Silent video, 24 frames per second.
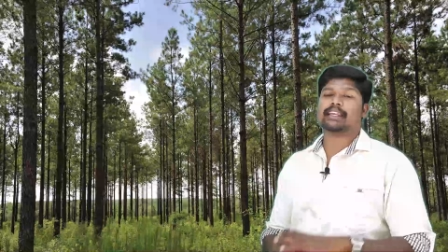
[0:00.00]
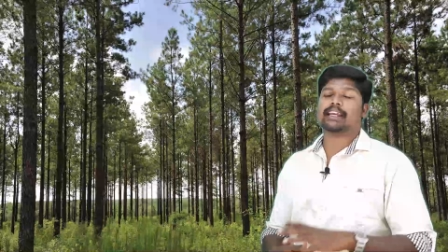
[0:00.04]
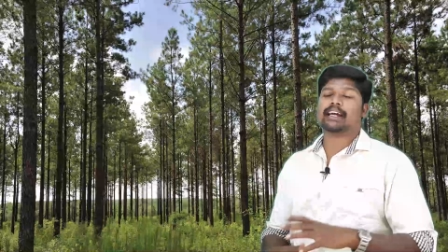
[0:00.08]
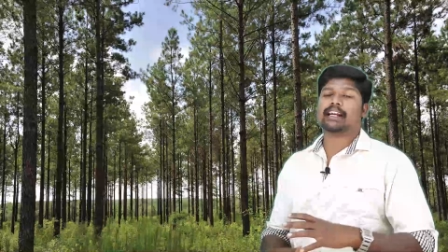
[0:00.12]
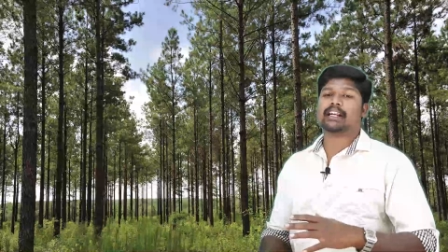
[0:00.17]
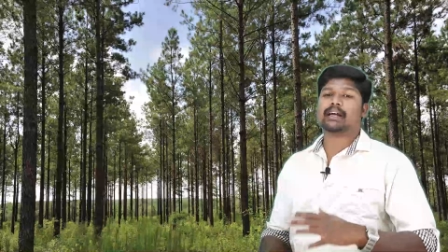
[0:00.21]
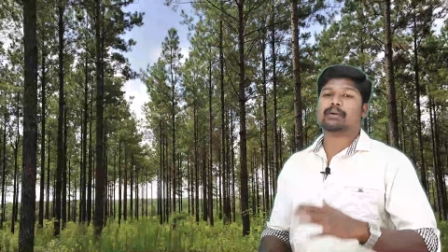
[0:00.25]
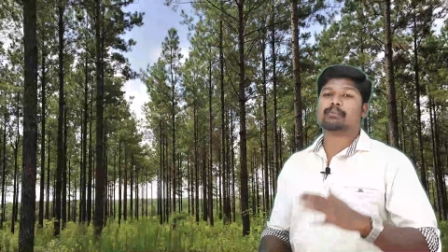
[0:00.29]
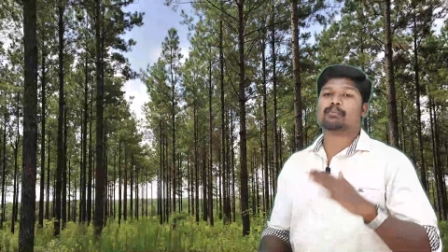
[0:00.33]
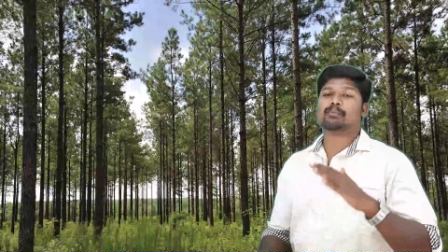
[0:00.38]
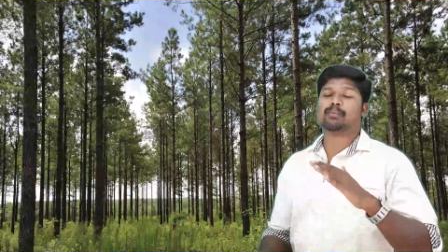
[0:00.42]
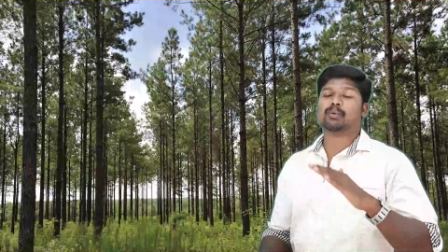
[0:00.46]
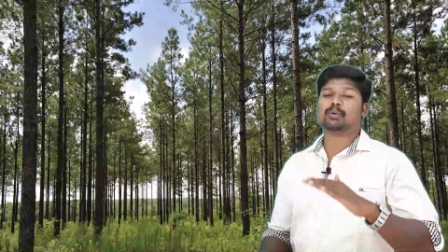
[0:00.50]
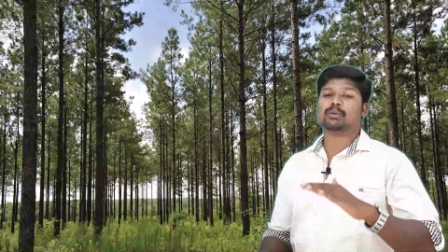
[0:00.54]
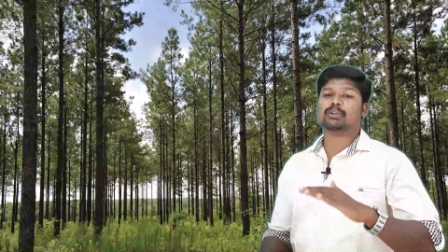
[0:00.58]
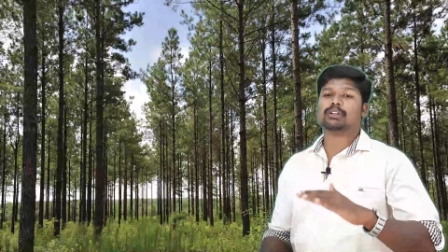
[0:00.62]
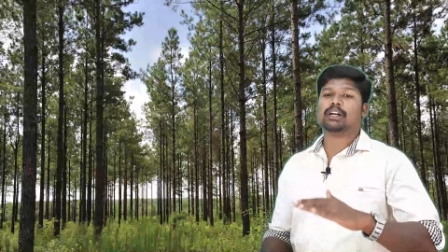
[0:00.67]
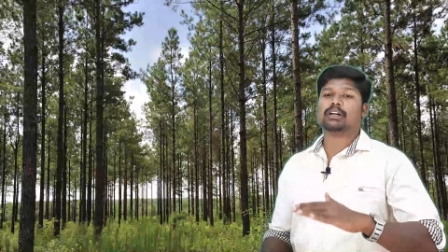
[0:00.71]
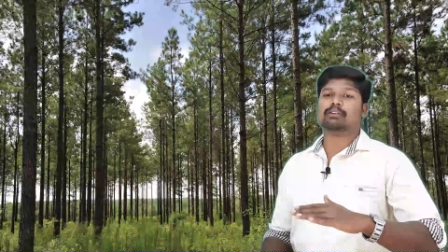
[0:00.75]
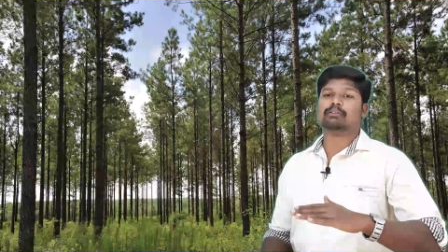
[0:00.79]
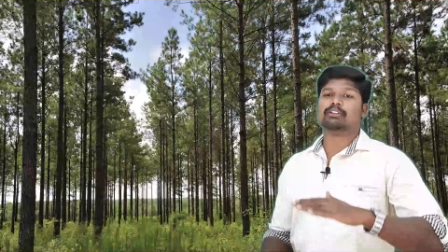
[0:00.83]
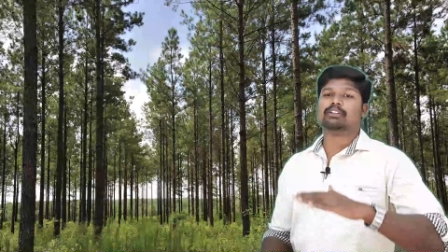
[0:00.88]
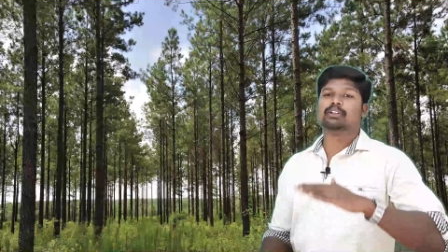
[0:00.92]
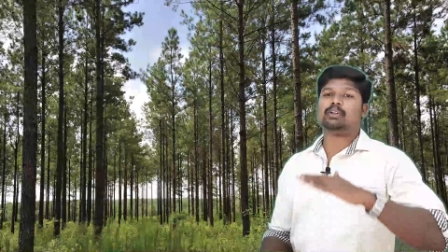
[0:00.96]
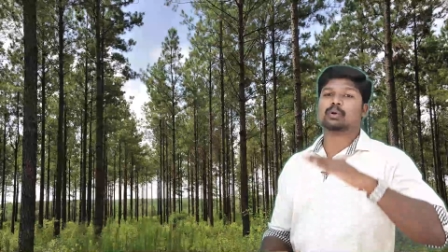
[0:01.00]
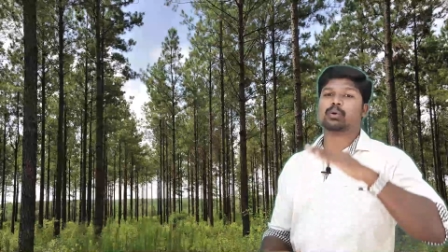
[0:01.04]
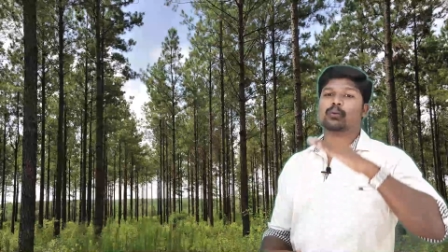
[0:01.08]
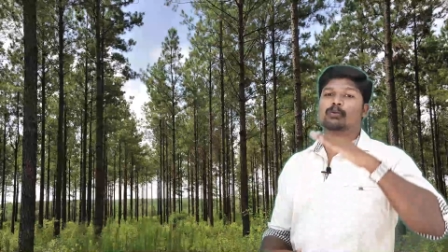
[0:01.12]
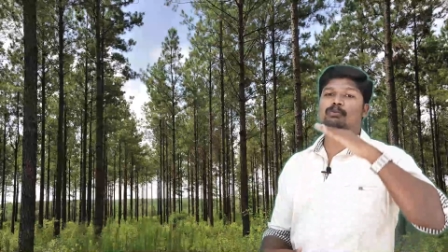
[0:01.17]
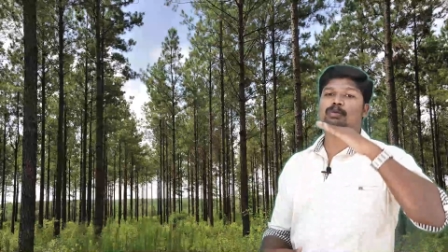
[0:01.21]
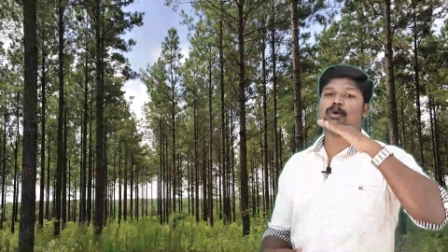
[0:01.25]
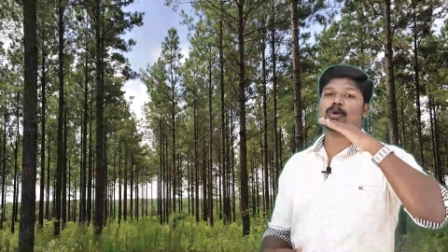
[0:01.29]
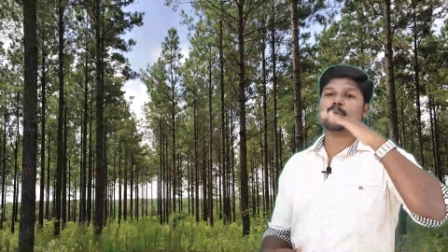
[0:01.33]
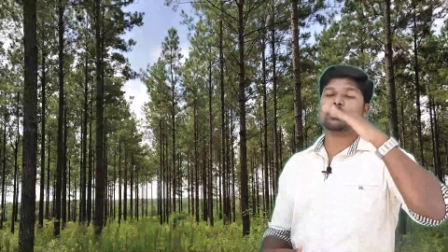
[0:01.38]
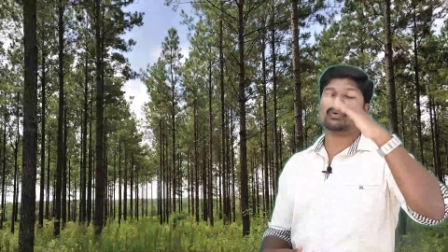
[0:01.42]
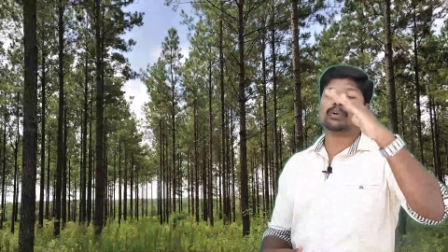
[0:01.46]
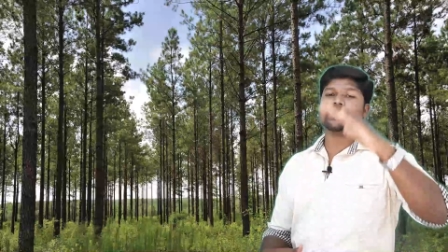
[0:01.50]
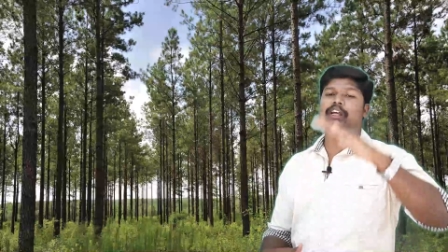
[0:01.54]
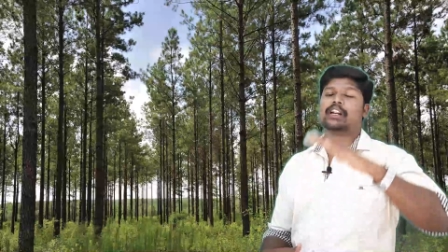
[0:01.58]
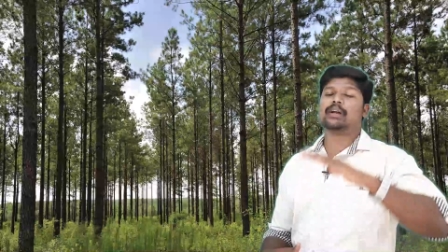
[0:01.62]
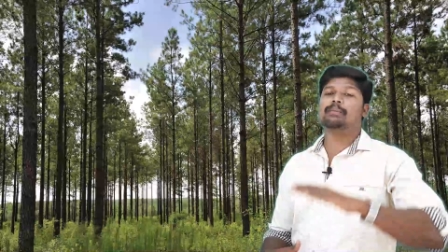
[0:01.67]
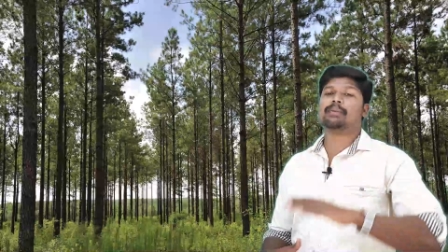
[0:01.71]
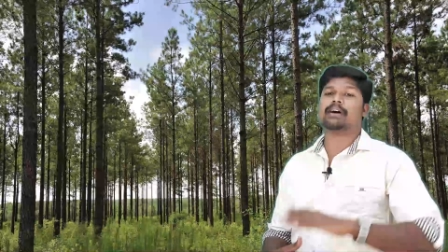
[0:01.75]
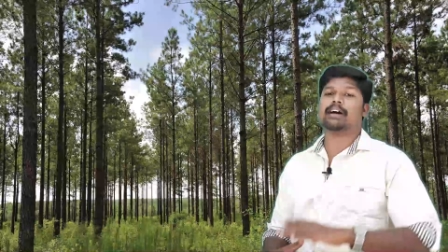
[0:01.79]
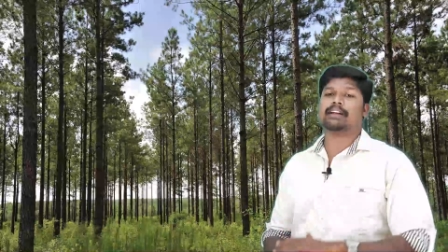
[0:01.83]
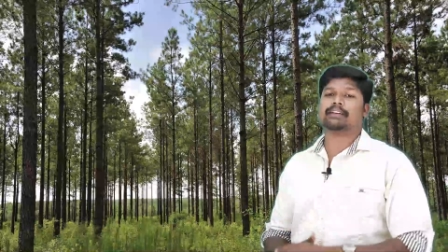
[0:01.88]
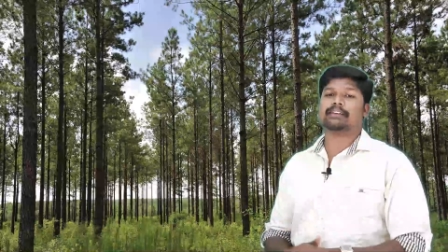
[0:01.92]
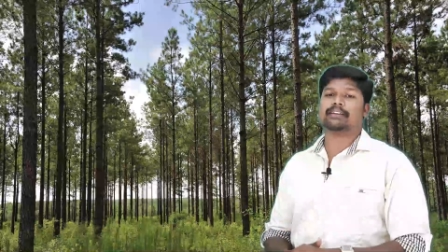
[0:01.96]
ஏன்னா புட்கள் வந்து ரொம்ப
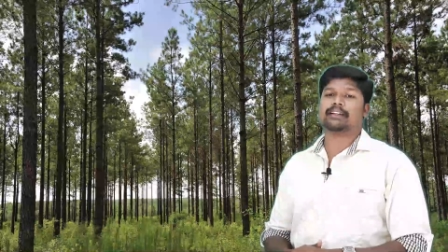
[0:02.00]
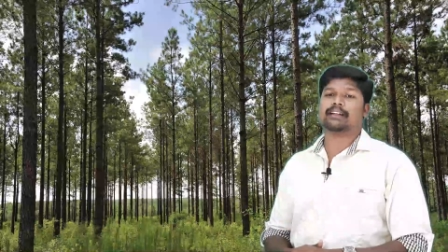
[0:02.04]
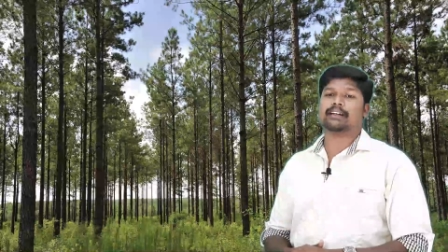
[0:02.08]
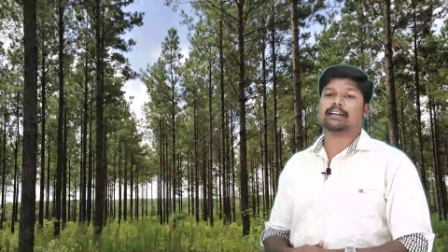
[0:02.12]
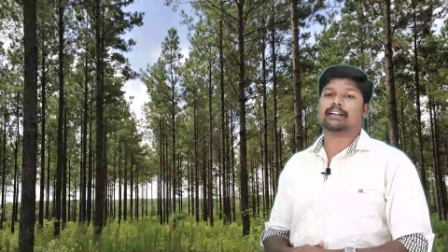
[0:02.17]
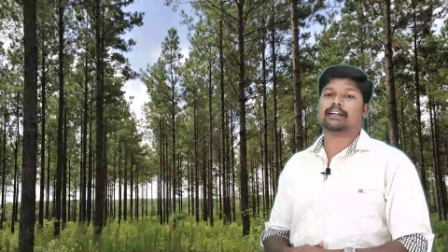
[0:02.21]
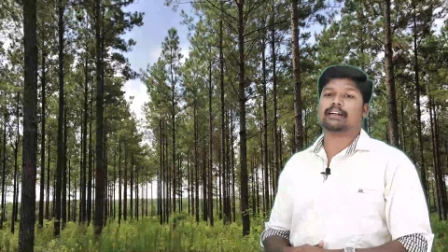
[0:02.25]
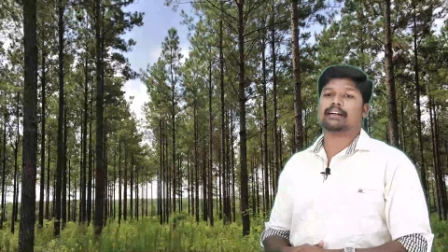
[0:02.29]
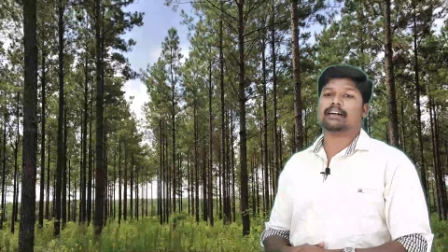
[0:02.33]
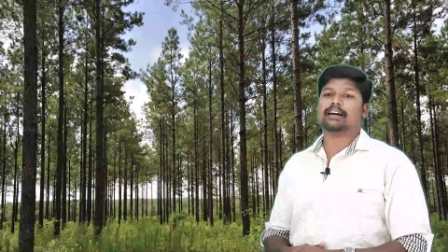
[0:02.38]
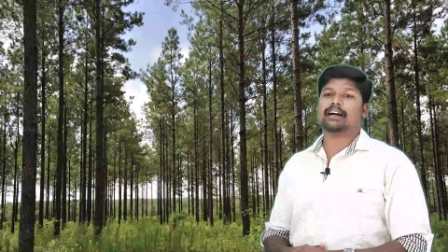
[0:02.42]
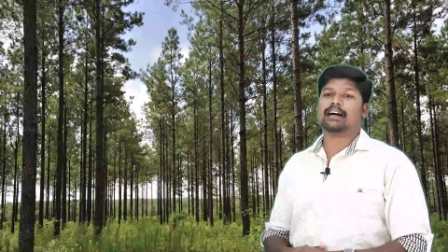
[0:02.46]
உயரமாக இருந்ததால்